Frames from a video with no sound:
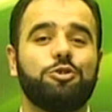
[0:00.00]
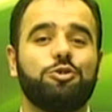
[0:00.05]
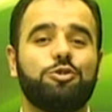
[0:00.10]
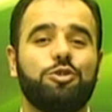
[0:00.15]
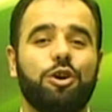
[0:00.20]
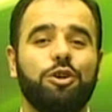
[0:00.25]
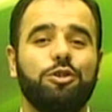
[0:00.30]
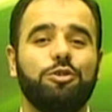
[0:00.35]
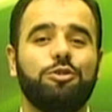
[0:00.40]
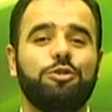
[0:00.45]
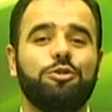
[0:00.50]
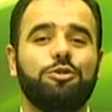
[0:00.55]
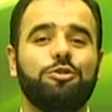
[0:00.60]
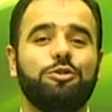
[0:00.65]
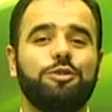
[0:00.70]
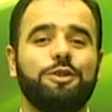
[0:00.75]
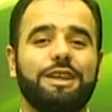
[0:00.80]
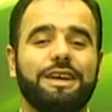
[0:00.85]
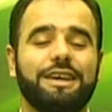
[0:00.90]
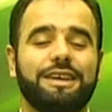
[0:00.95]

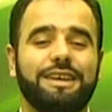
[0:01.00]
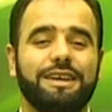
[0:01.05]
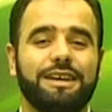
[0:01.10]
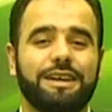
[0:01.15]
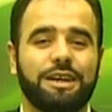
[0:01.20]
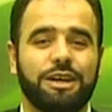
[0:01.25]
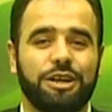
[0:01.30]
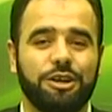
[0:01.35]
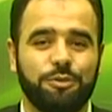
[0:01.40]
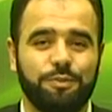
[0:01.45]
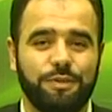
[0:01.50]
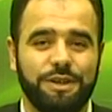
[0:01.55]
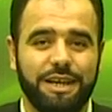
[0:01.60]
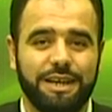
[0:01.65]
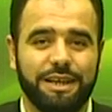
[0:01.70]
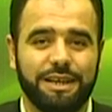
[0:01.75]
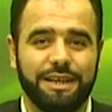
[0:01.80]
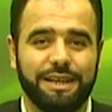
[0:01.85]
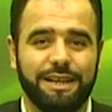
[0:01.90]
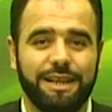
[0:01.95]
gönlündeki
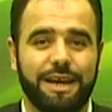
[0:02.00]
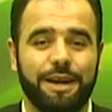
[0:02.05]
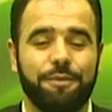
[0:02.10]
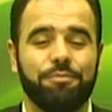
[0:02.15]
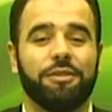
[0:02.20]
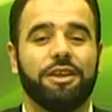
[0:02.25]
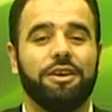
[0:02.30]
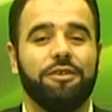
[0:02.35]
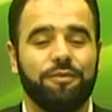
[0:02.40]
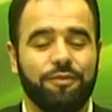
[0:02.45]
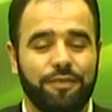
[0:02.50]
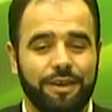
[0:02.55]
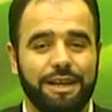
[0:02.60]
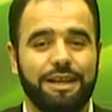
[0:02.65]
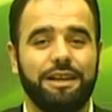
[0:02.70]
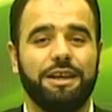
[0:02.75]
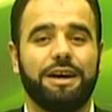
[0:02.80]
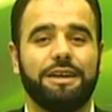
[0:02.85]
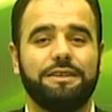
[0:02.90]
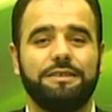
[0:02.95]
kıble ile
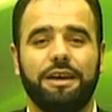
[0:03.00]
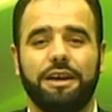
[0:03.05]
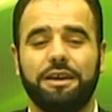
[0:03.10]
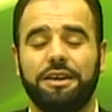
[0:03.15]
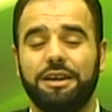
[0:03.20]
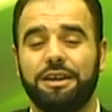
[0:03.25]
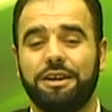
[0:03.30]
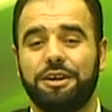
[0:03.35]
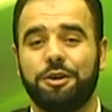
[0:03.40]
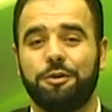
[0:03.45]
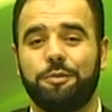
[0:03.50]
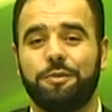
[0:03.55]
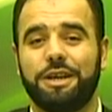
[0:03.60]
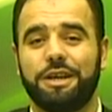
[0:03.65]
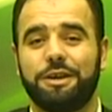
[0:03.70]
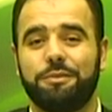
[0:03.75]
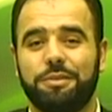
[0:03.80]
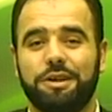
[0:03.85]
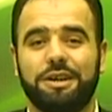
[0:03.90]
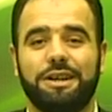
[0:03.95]
Fiiliyattaki
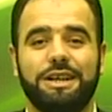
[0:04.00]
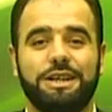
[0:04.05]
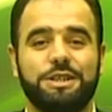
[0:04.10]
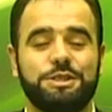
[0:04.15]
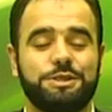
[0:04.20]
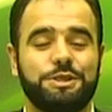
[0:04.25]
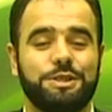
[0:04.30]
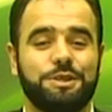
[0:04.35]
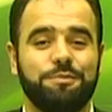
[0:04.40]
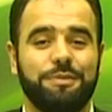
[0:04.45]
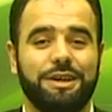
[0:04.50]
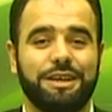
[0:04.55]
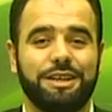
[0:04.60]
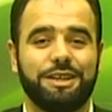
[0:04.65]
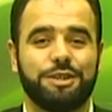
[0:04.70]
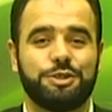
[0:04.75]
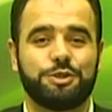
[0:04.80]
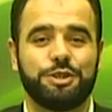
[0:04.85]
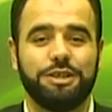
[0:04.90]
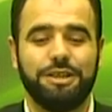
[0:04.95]
kıbleyi
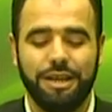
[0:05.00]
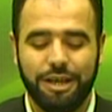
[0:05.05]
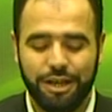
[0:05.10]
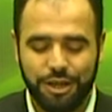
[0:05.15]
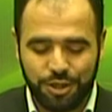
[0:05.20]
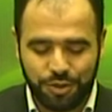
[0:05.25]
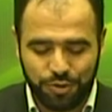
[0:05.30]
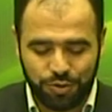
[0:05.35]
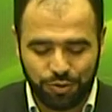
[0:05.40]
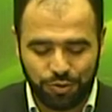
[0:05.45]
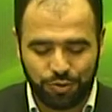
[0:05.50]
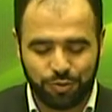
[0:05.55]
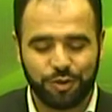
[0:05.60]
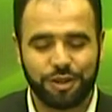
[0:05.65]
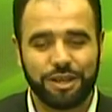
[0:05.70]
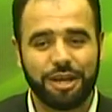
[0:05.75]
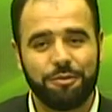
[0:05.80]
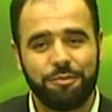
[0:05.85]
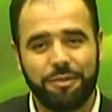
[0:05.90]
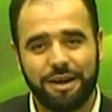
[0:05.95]
birleştirmek için
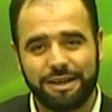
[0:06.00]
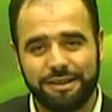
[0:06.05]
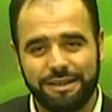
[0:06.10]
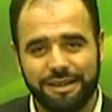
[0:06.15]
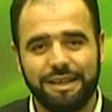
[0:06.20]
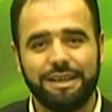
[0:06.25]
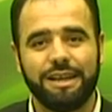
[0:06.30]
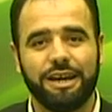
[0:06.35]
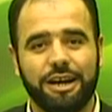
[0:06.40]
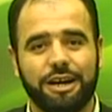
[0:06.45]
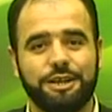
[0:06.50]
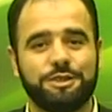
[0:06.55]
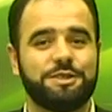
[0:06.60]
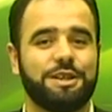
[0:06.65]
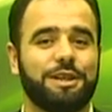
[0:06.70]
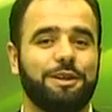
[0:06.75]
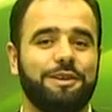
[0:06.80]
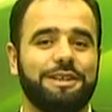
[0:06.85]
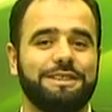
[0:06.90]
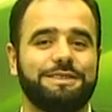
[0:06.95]
rükni Yemani ile
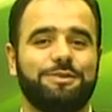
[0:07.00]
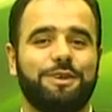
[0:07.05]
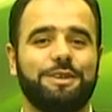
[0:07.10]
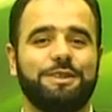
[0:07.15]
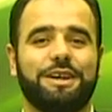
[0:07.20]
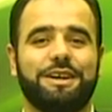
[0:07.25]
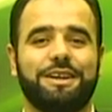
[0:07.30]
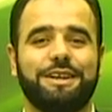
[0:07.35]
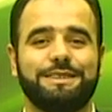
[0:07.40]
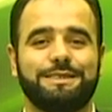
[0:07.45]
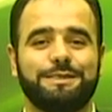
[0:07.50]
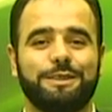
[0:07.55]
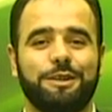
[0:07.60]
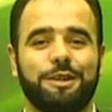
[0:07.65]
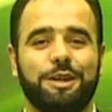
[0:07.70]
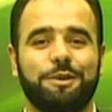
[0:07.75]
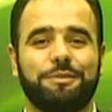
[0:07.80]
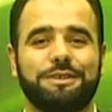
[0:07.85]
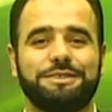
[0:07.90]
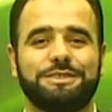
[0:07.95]
Hacer-ül Esved arasında
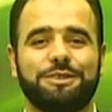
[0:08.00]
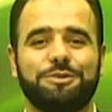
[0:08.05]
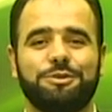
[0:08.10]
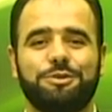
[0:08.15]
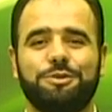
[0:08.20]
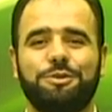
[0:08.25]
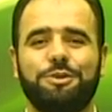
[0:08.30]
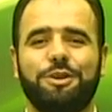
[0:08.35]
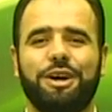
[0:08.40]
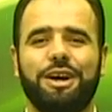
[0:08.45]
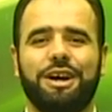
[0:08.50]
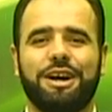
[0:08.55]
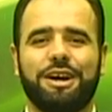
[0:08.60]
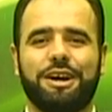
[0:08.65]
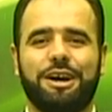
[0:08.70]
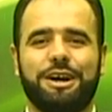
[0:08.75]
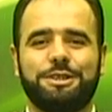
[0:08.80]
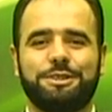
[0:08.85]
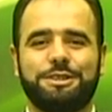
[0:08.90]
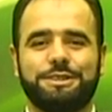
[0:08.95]
namaza durur.
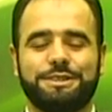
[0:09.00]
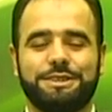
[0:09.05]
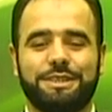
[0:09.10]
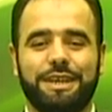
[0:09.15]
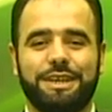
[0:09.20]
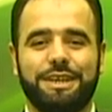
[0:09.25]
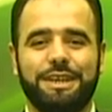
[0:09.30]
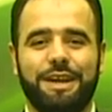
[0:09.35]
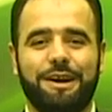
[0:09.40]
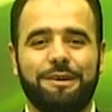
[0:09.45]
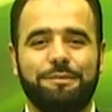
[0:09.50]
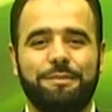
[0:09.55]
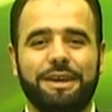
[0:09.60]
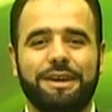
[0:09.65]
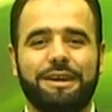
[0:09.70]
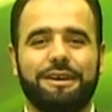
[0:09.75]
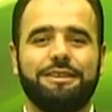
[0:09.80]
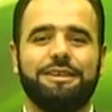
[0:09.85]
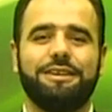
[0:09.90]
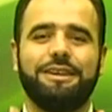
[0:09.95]
Karşısına
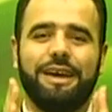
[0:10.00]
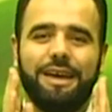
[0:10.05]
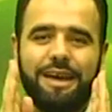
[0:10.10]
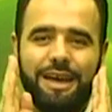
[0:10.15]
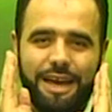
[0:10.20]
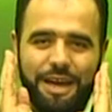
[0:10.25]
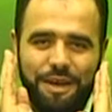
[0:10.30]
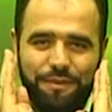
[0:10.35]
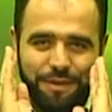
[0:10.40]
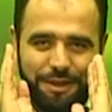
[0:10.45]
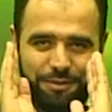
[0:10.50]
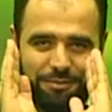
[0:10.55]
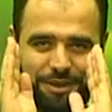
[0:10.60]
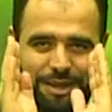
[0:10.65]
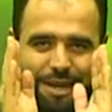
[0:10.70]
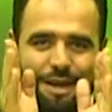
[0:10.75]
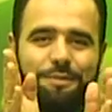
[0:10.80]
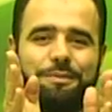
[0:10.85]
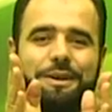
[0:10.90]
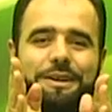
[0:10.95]
Kabe'yi alır. Efendim
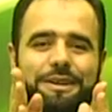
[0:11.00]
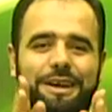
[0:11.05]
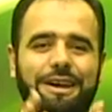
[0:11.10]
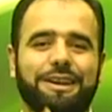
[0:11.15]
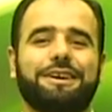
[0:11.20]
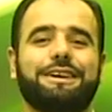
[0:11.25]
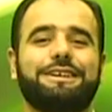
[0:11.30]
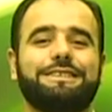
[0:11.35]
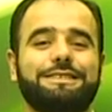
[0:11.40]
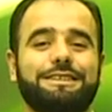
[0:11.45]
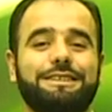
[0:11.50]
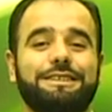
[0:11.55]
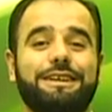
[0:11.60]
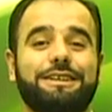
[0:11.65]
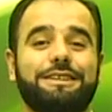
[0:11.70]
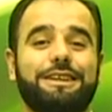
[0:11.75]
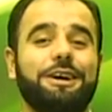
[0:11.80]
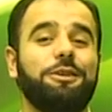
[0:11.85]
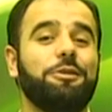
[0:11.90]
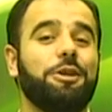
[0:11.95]
Kabe'nin
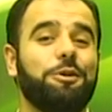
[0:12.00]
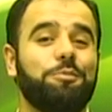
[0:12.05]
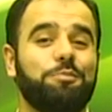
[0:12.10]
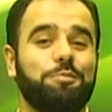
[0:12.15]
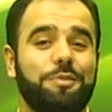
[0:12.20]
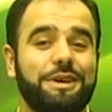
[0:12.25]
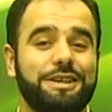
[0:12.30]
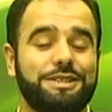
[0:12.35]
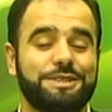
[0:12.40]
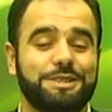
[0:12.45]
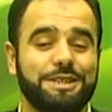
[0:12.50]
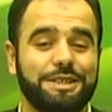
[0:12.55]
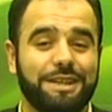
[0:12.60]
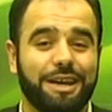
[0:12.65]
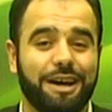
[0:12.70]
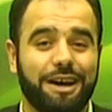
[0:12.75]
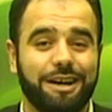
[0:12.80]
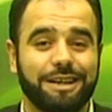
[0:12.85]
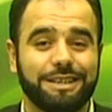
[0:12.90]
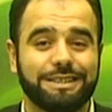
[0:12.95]
arkasında da
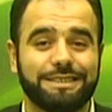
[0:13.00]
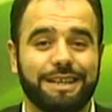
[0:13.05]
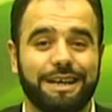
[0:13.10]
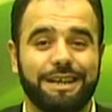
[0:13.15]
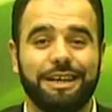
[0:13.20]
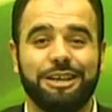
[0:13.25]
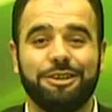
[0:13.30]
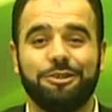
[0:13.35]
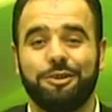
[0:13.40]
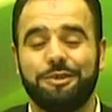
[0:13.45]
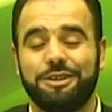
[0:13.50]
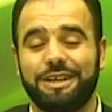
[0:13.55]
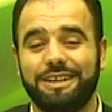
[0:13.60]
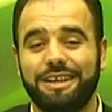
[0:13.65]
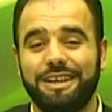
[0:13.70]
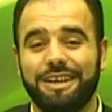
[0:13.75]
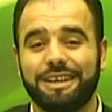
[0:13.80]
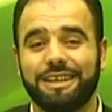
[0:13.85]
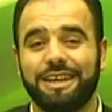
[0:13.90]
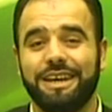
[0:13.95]
Mescid-i Aksa'ya
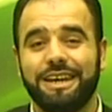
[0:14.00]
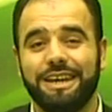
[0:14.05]
yönelerek